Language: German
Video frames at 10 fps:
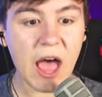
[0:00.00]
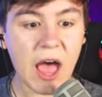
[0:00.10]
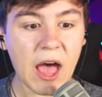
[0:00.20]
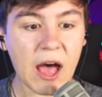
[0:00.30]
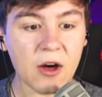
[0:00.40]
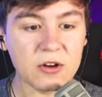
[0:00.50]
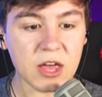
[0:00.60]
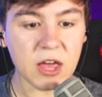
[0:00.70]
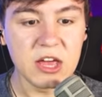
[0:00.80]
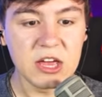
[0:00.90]
Ah,
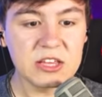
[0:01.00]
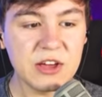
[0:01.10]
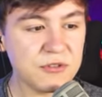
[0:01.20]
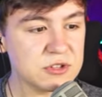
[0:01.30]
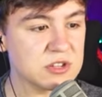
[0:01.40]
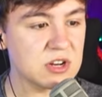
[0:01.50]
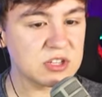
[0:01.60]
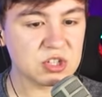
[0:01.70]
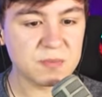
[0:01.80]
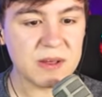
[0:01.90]
okay. Hier
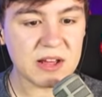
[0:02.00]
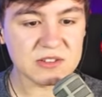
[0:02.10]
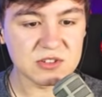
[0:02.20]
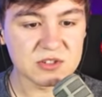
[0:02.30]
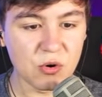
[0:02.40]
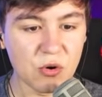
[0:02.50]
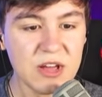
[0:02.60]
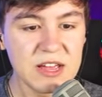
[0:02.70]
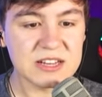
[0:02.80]
funktioniert das Spiel also so,